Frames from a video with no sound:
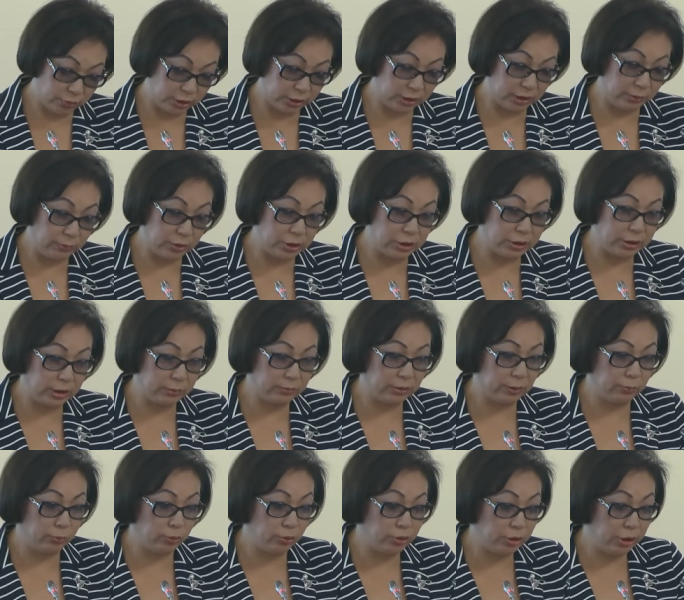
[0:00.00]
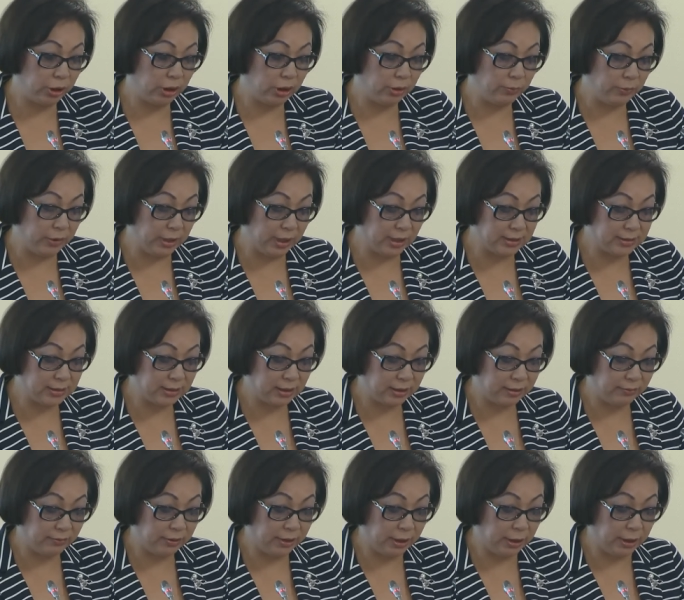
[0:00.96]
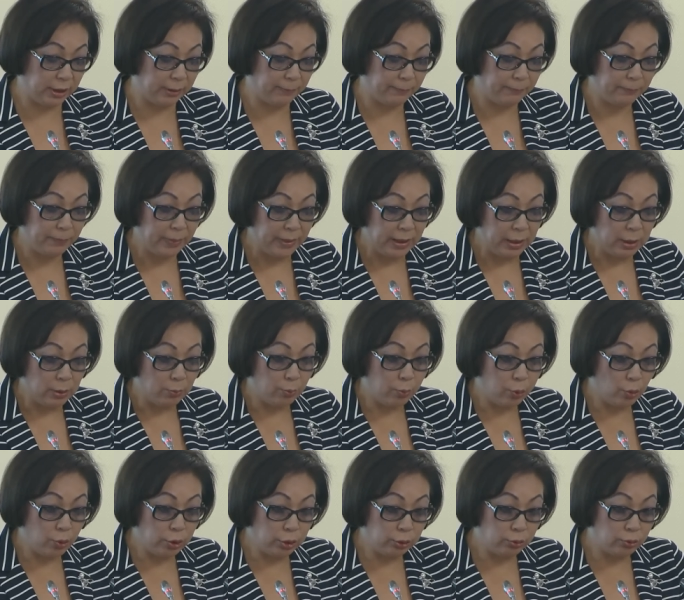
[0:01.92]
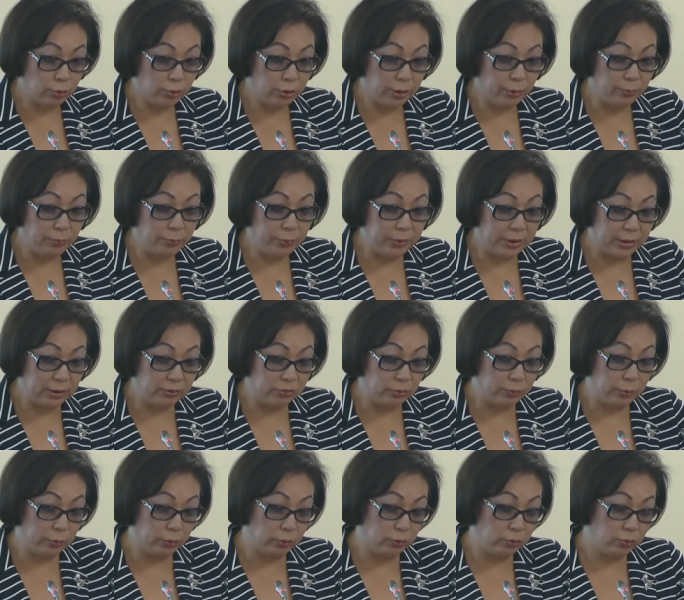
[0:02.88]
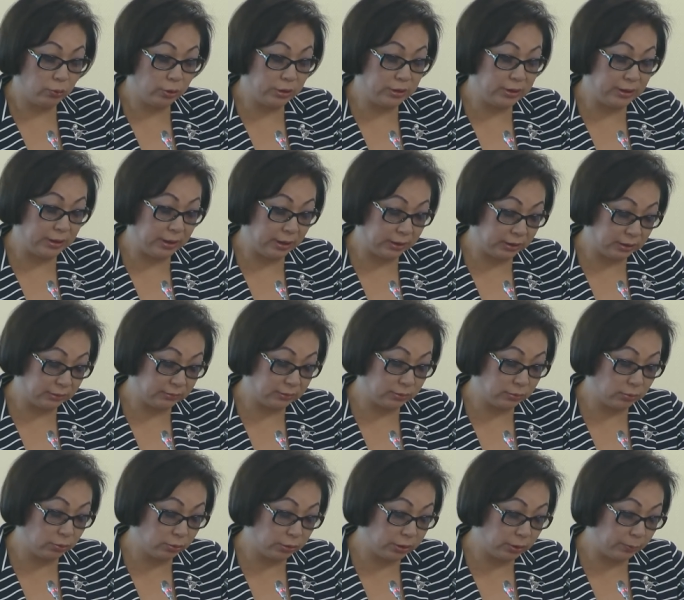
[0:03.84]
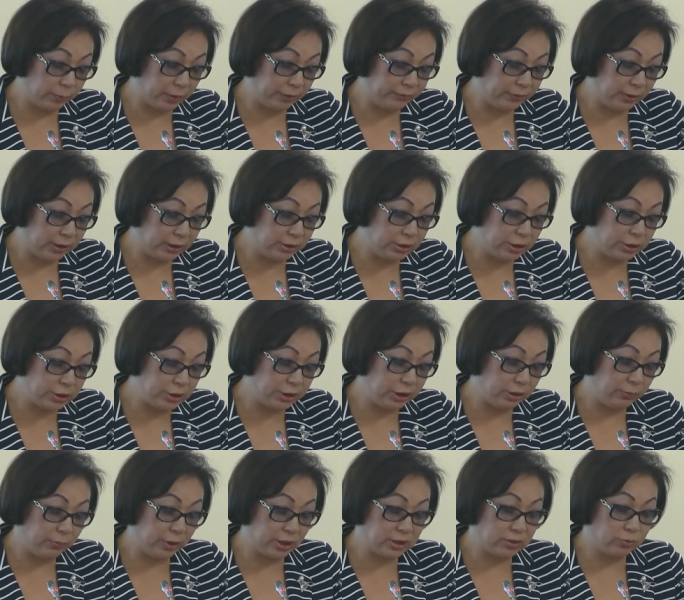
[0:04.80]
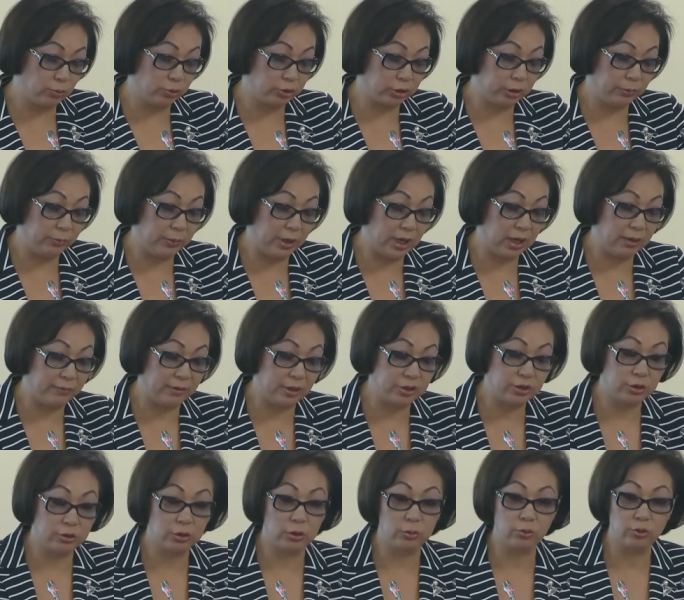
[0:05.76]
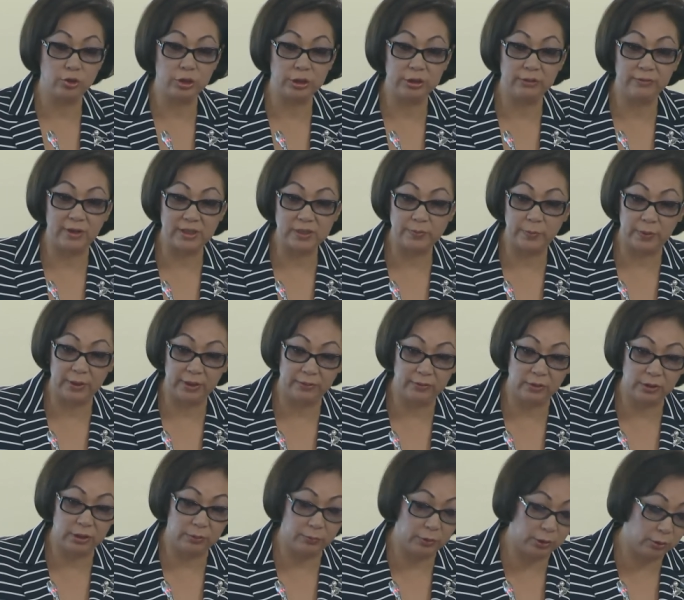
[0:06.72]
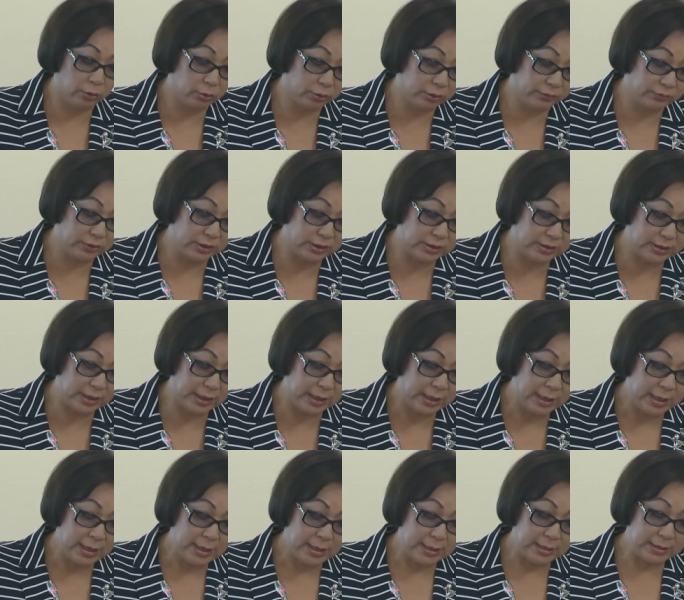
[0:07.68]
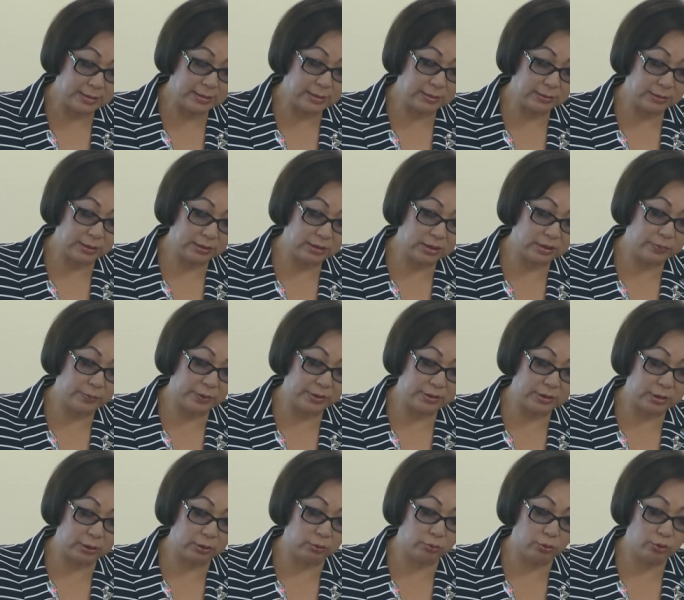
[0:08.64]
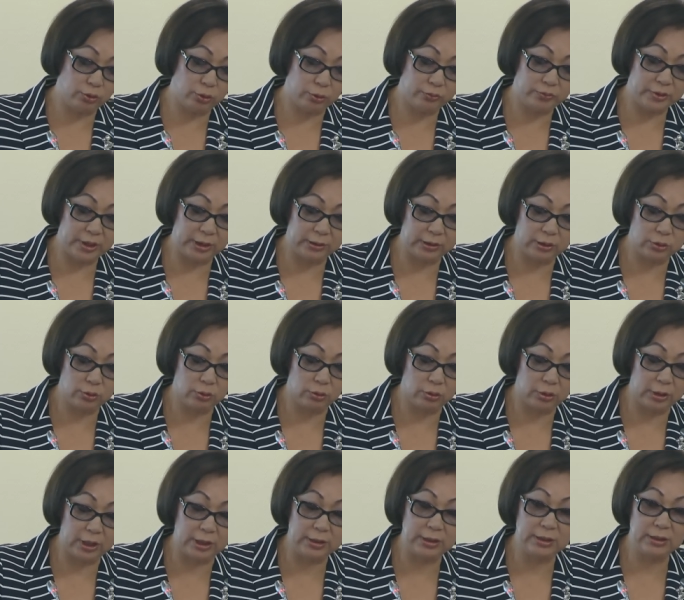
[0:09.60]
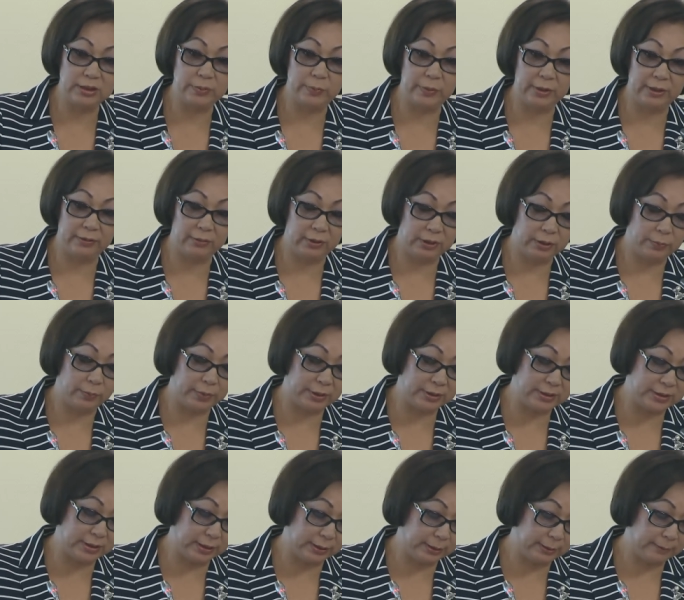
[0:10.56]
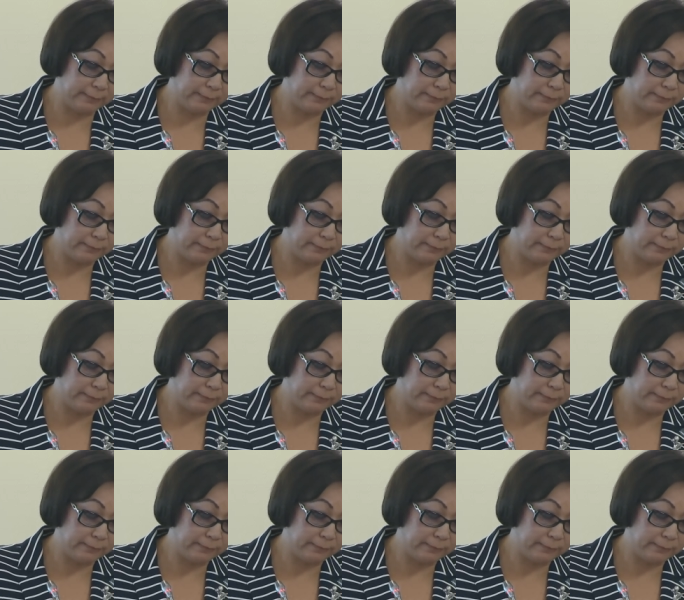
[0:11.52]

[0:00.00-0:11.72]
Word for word: динамическим наблюдением и оздоровлением. По итогам первого полугодия этого года профилактическими осмотрами охвачено уже 2,5 миллионов детей, из них на диспансерный учет взято 41,5%.